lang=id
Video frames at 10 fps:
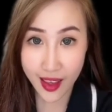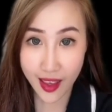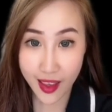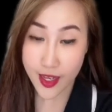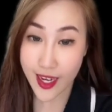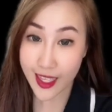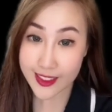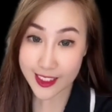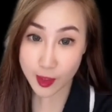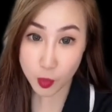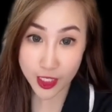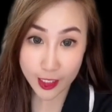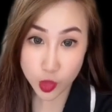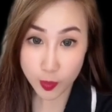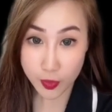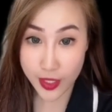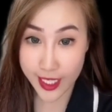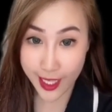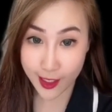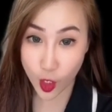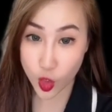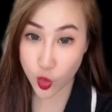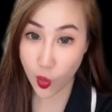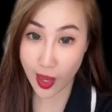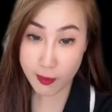Nah, si semut langsung berpikir kalau Tuhan